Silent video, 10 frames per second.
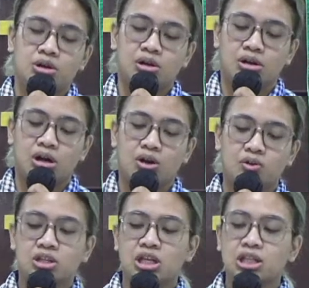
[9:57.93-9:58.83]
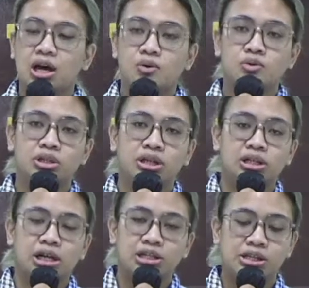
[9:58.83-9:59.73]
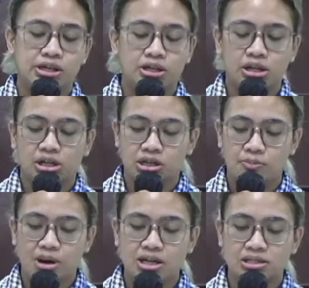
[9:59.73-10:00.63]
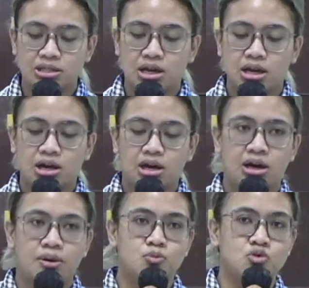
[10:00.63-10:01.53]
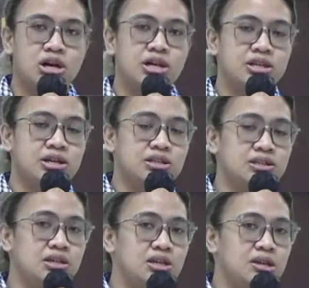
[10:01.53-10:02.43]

kalau kita tahu nih adik-adik ya dari masa mudanya si